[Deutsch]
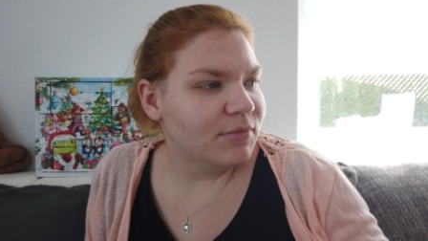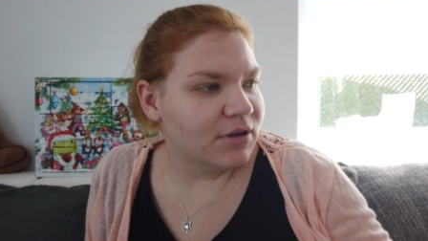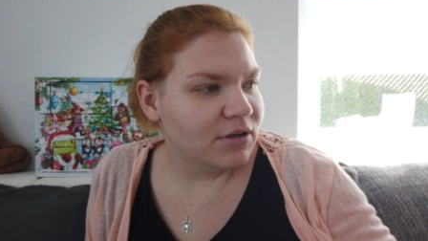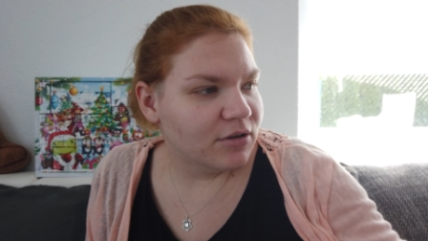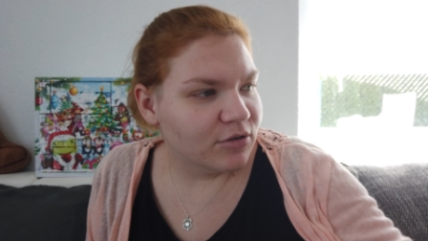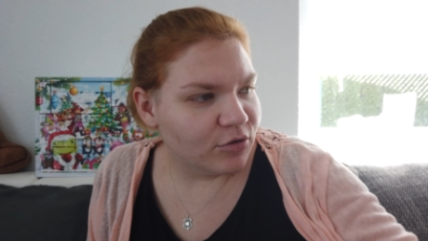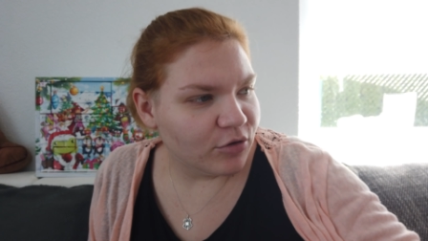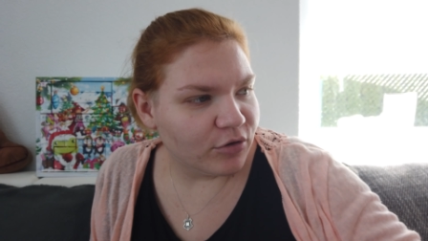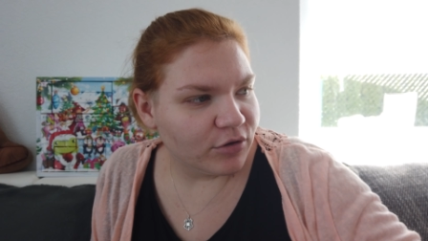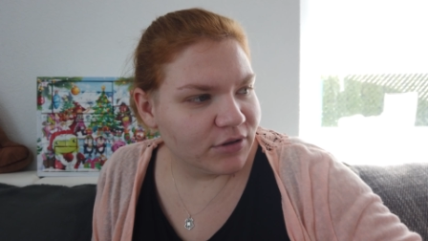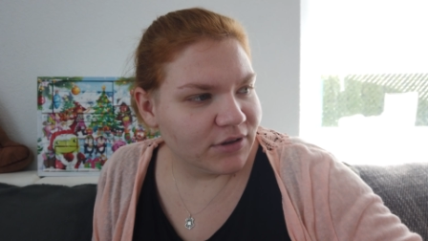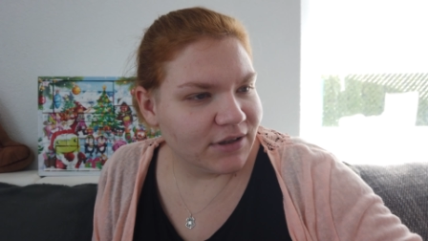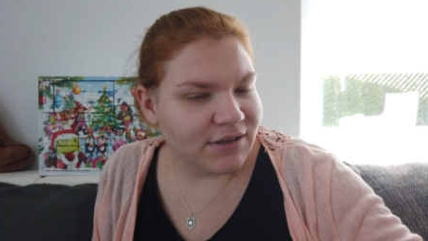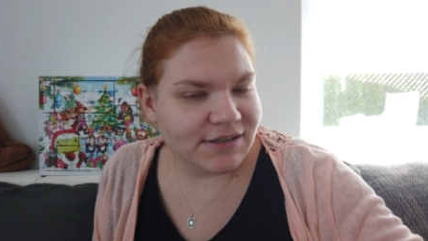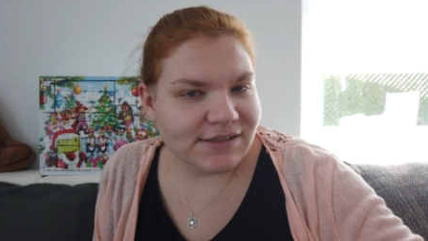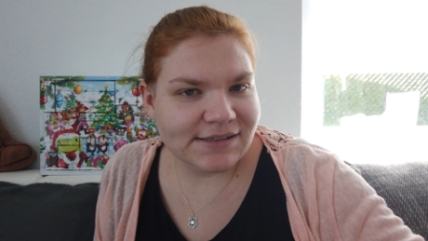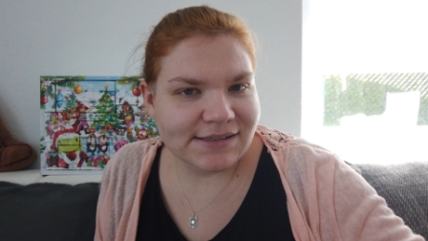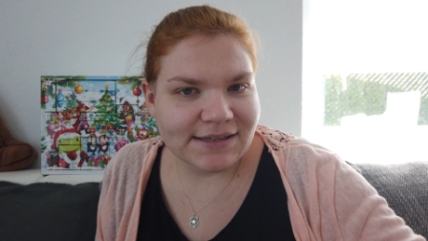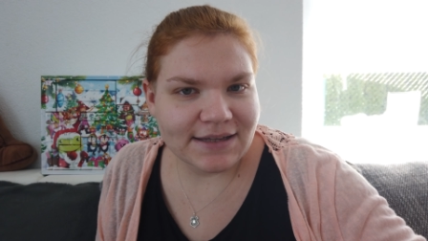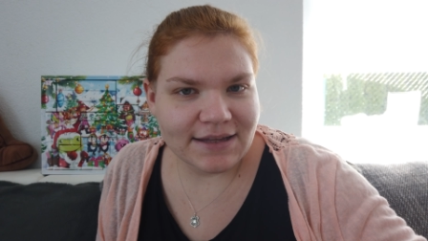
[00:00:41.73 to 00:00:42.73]
Meine
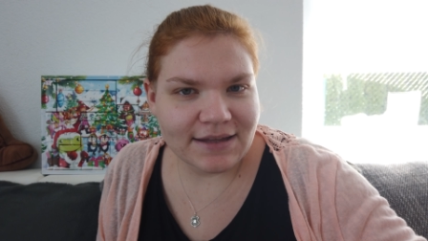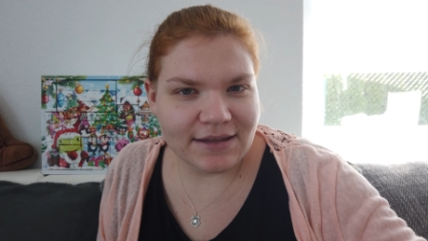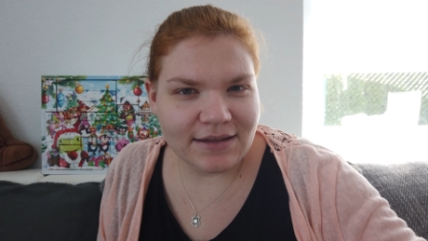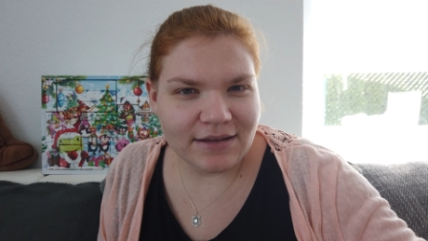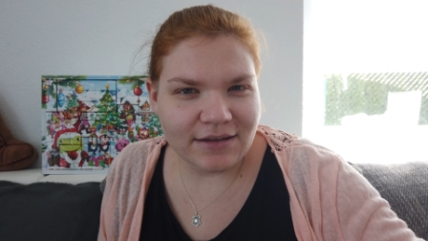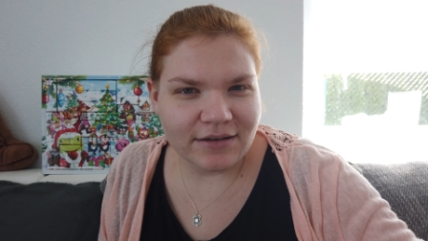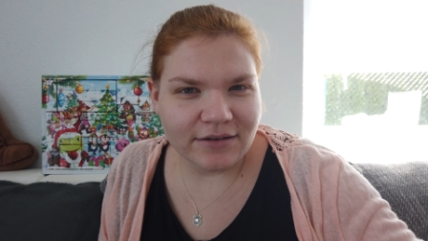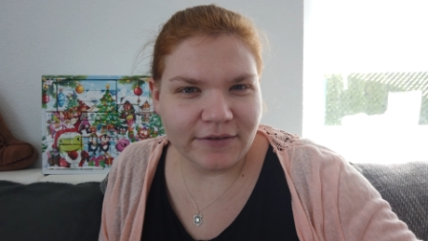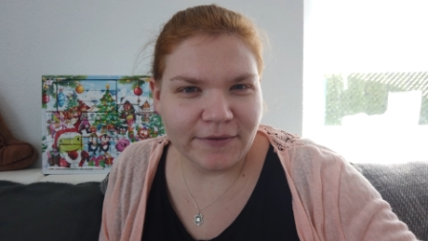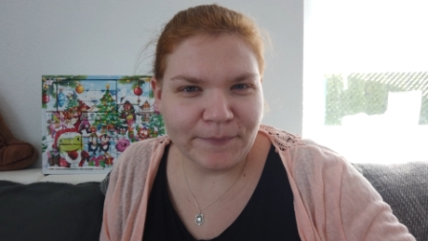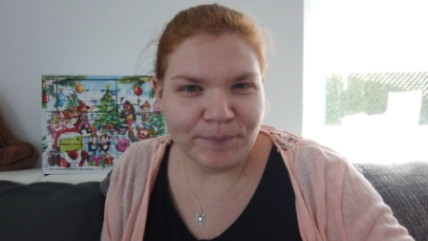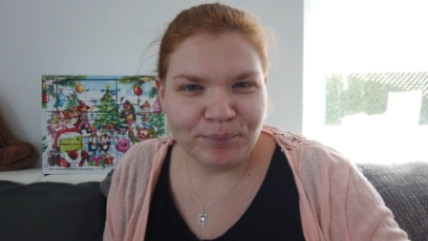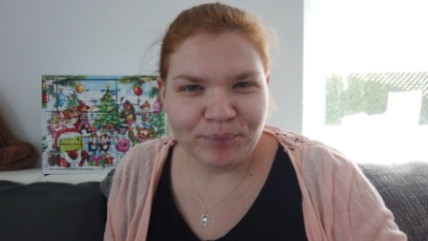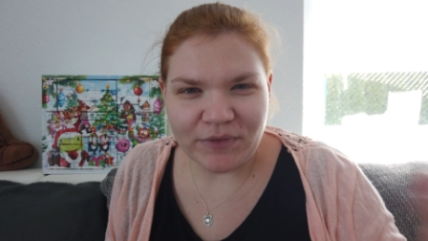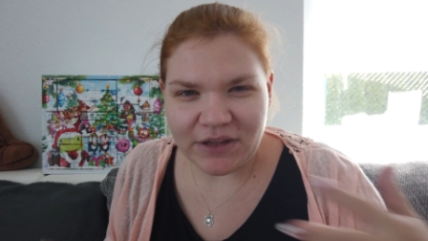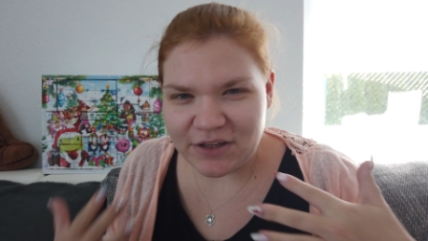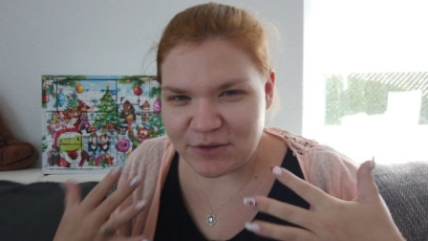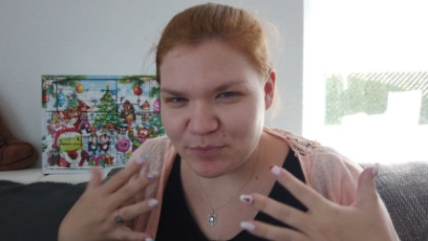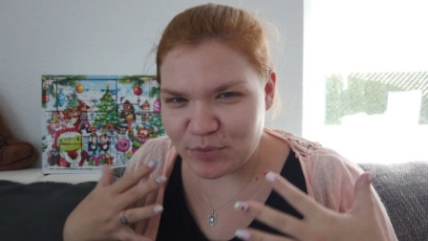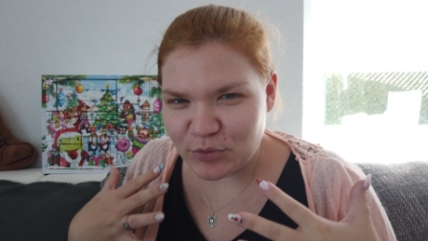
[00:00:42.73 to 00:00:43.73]
Tochter ist hier.
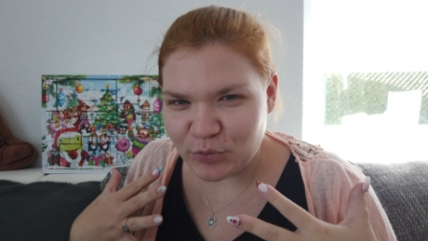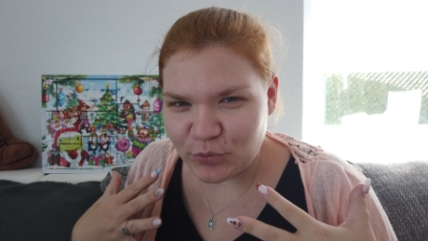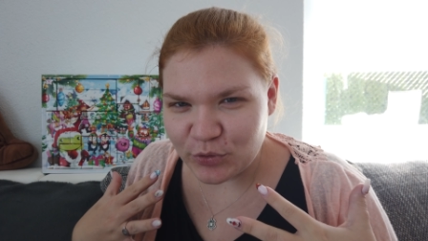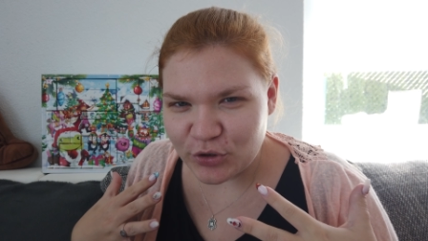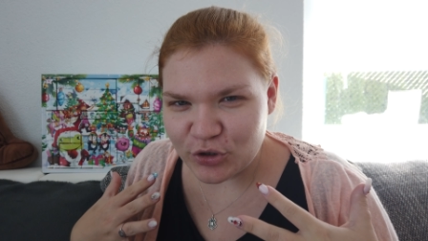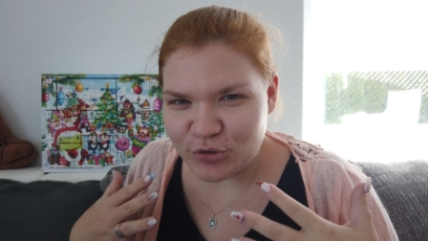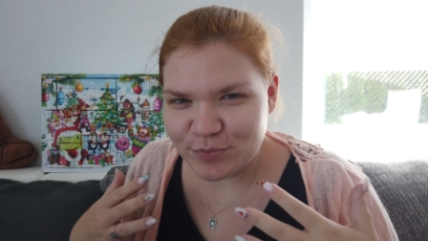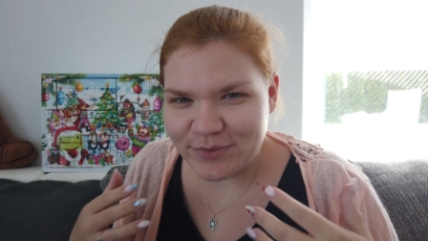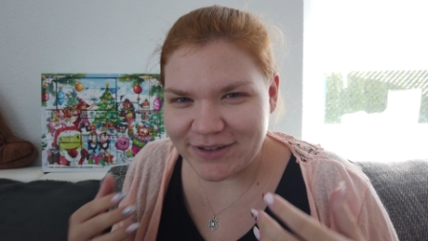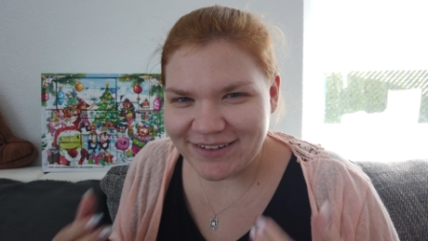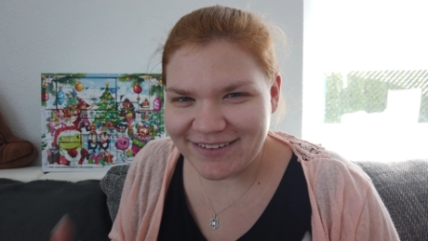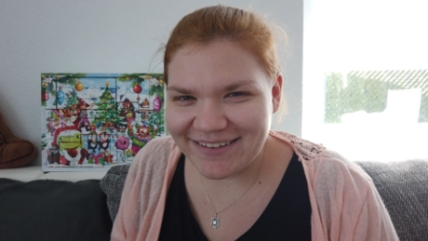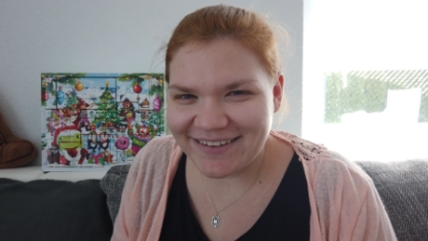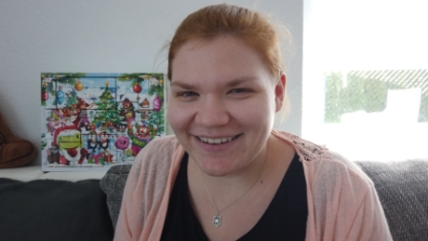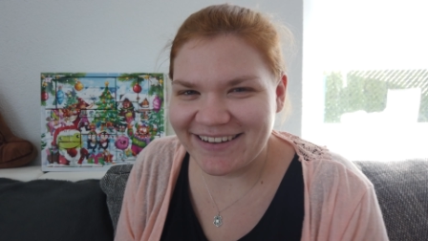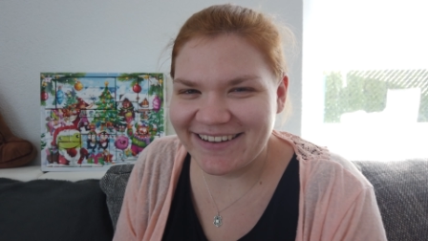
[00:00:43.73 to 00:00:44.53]
Ich bin ungeschminkt.